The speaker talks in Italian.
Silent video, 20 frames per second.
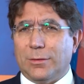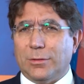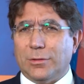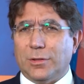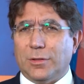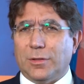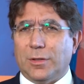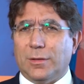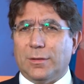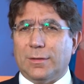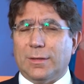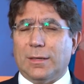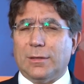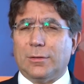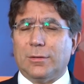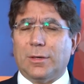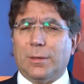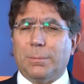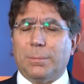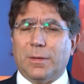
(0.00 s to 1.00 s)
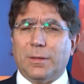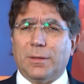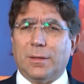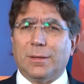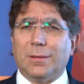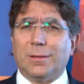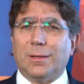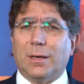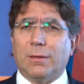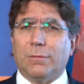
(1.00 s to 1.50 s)
oggi senz'altro
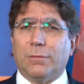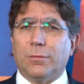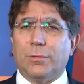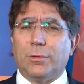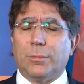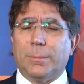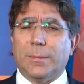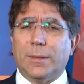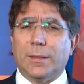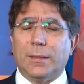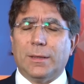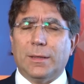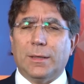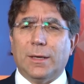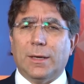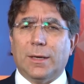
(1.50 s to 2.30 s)
rappresenta la forma di